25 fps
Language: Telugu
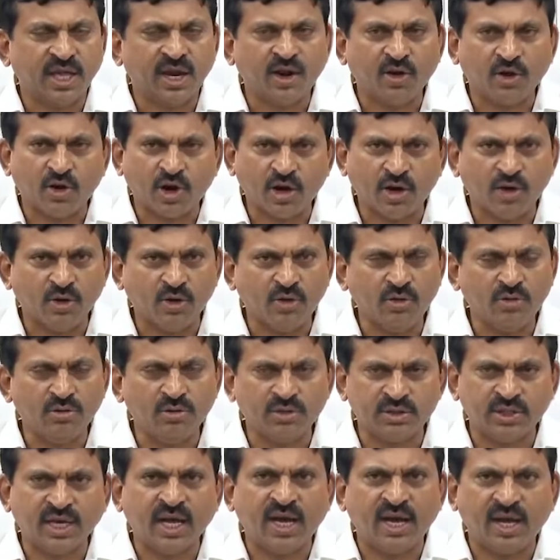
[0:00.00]
తనొక్కడు
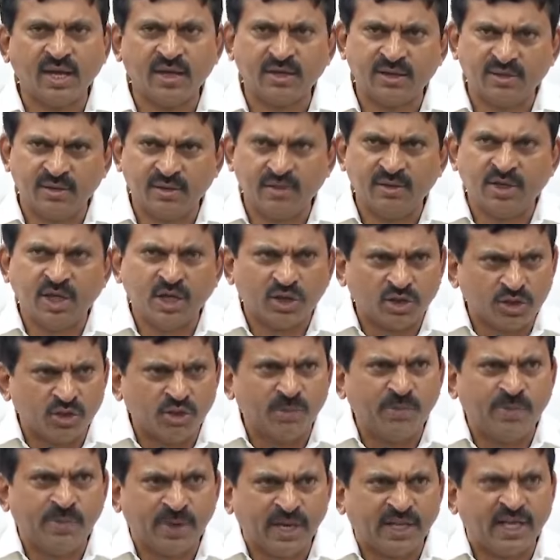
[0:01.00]
చాలా
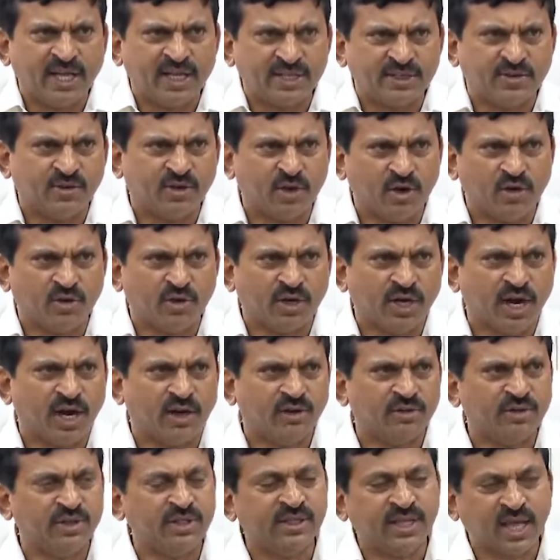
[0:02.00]
ఎత్తు ప్రదేశంలో
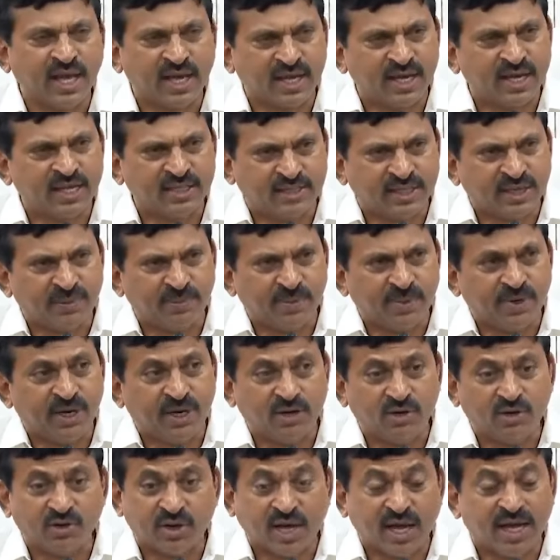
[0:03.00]
ఉన్నాడు ఇందాక నేను
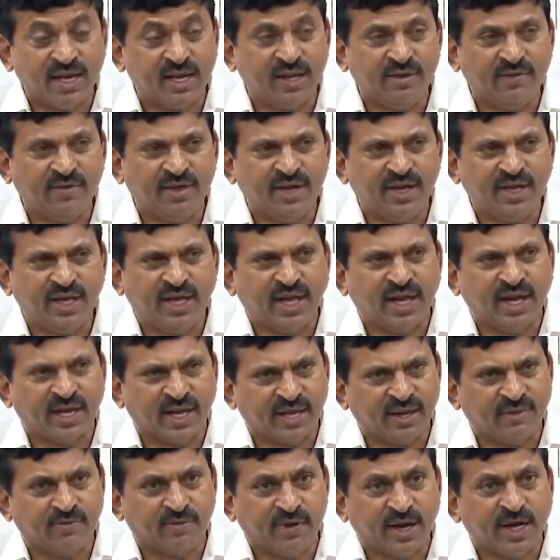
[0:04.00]
చెప్పినట్టు కనీ విని
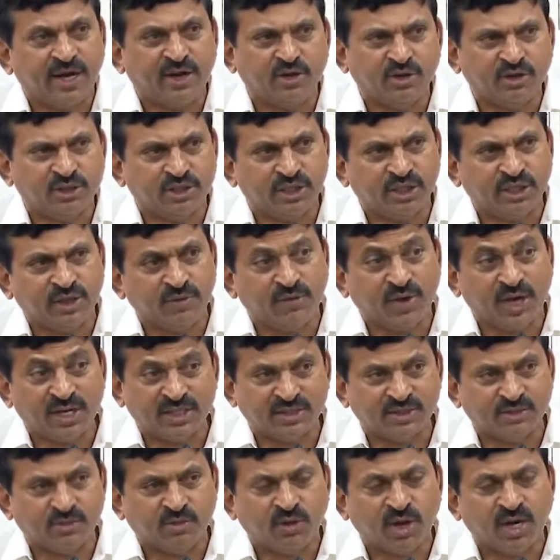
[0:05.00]
ఎరగని ఫ్లడ్ వచ్చింది
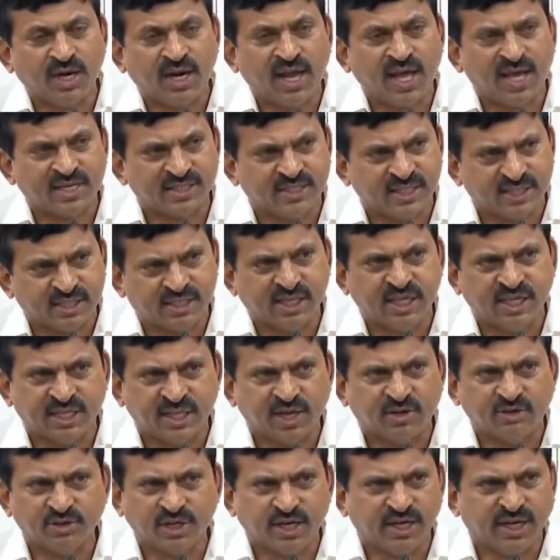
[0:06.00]
వన్ వన్ ల్యాక్ సిక్స్టీ
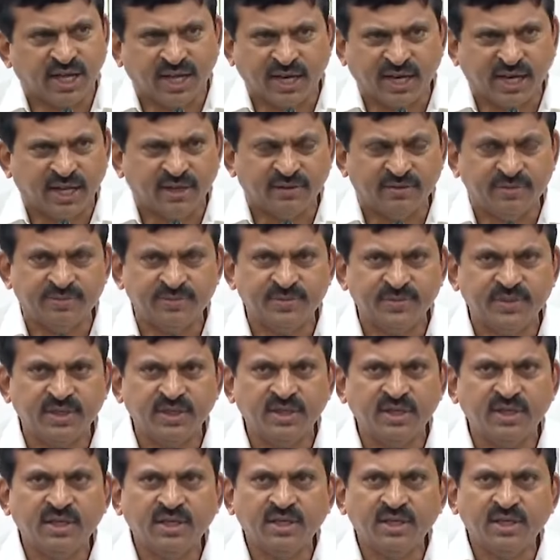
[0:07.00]
థౌజండ్ అన్నాను
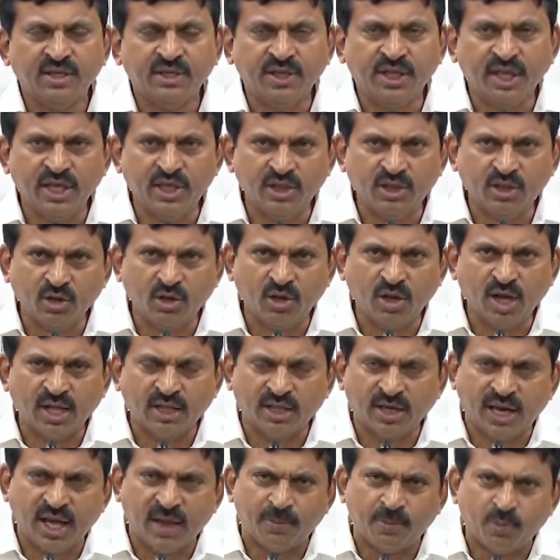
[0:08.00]
దీంతో
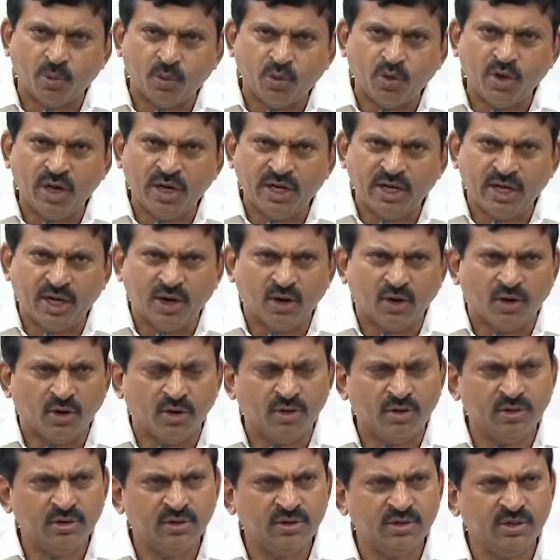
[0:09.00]
అతను ఆ ఊరింటిలో
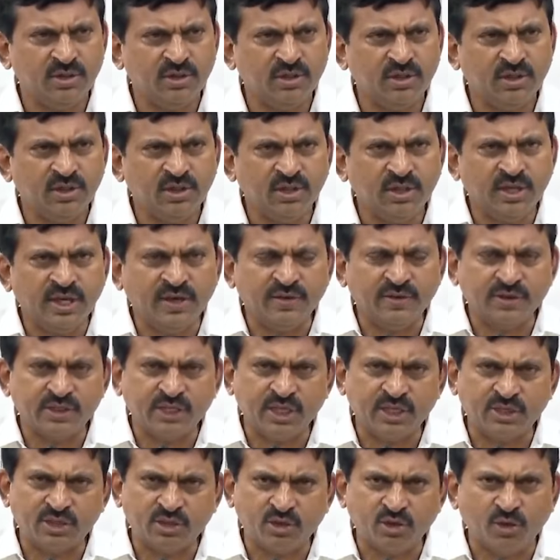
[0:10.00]

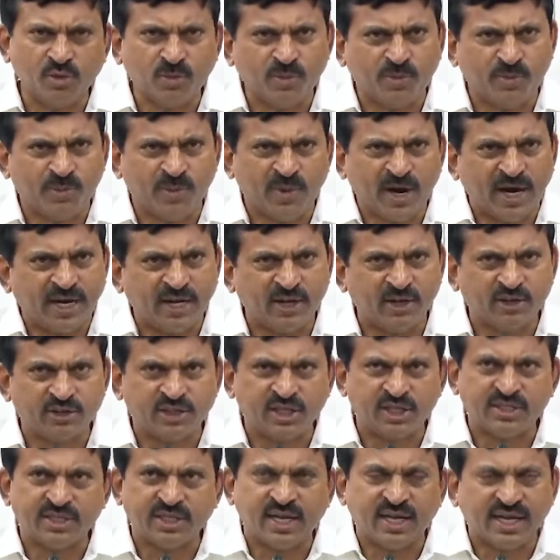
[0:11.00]
నివసిస్తూ ఫ్లడ్
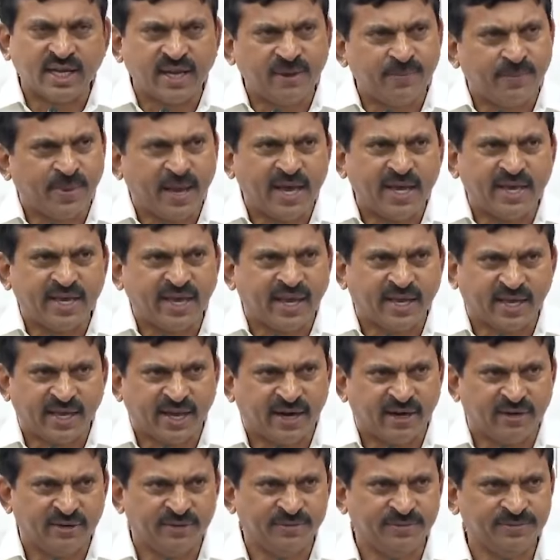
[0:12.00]
వచ్చేసరికి పైకి
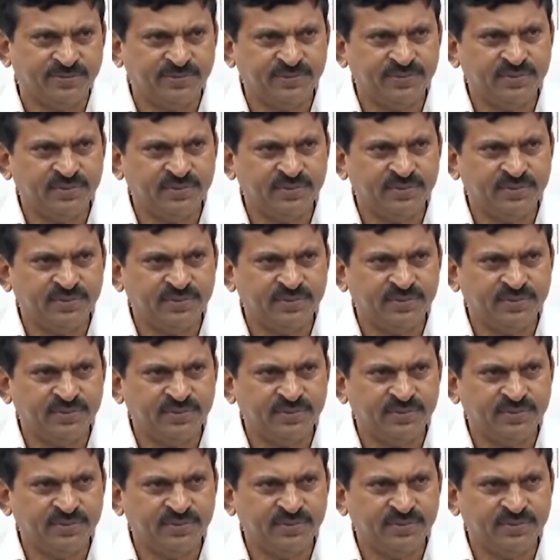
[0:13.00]
ఎక్కాడు